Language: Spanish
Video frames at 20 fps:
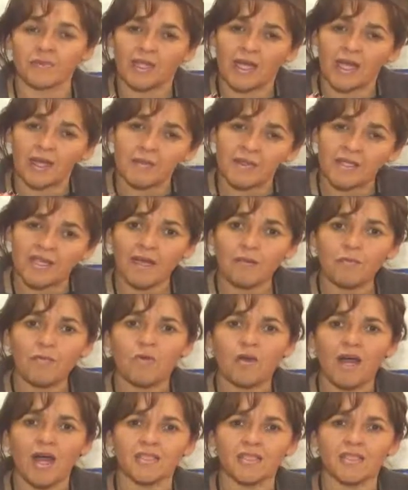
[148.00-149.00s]

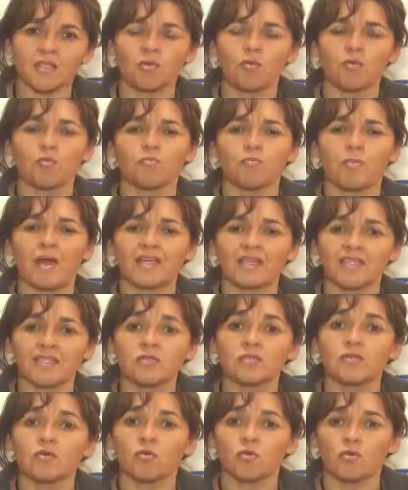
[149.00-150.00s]
caminemos hacia un
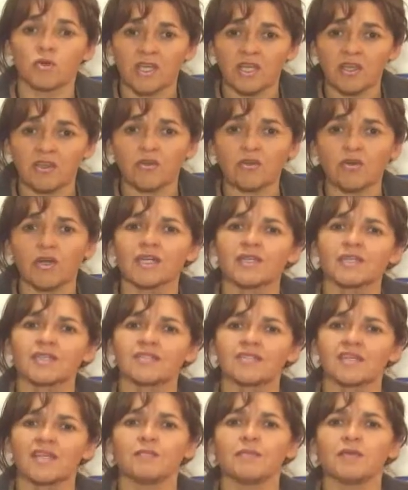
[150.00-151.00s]
país unido, este
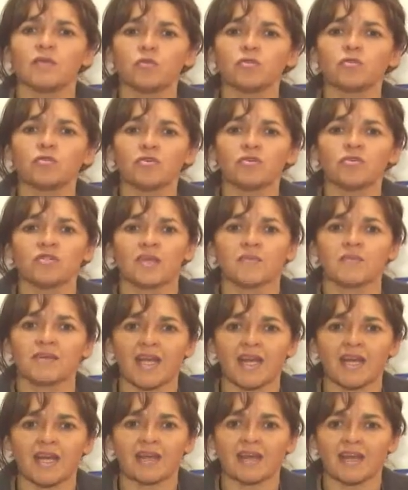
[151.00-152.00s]
es el minuto de
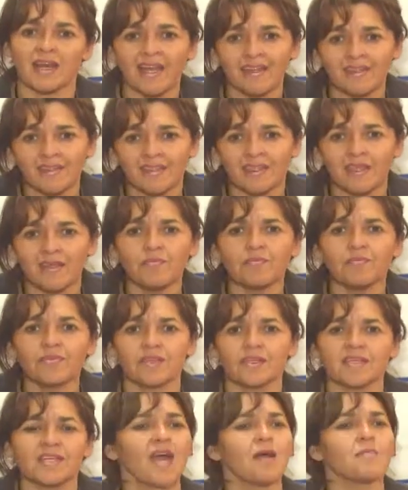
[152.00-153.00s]
mirar adelante.
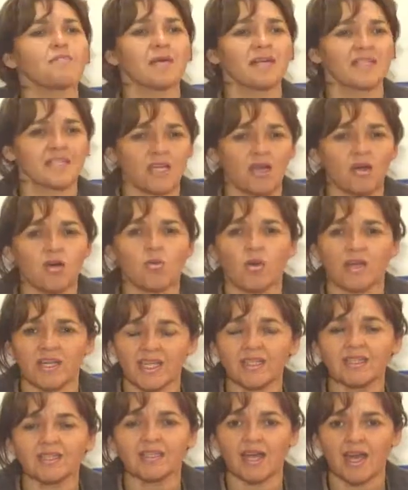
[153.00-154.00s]
Ya han pasado
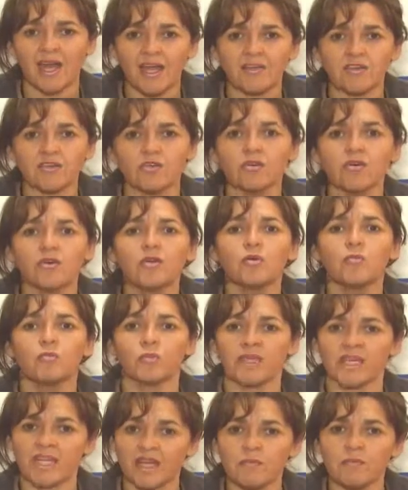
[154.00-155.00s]
40 años,
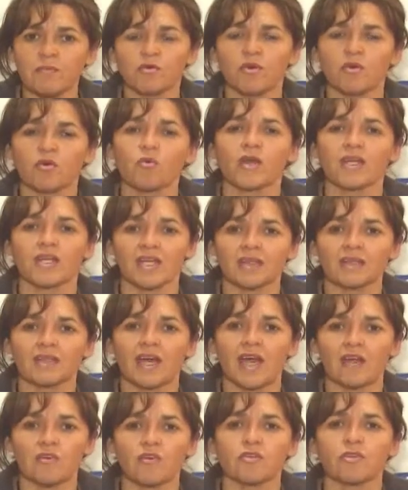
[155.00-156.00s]
miremos los
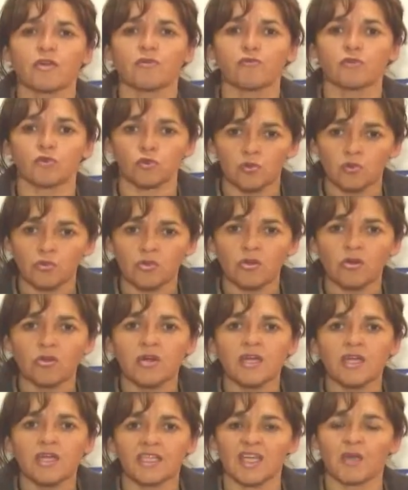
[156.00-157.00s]
40 años del futuro
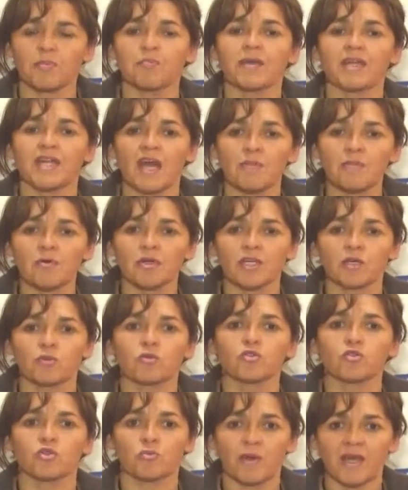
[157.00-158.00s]
que esperamos que
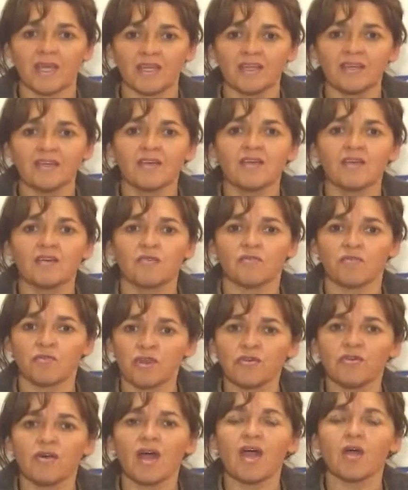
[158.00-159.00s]
nuestro país
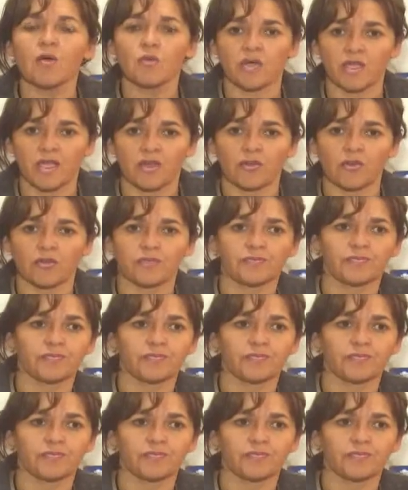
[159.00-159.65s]
viva unido.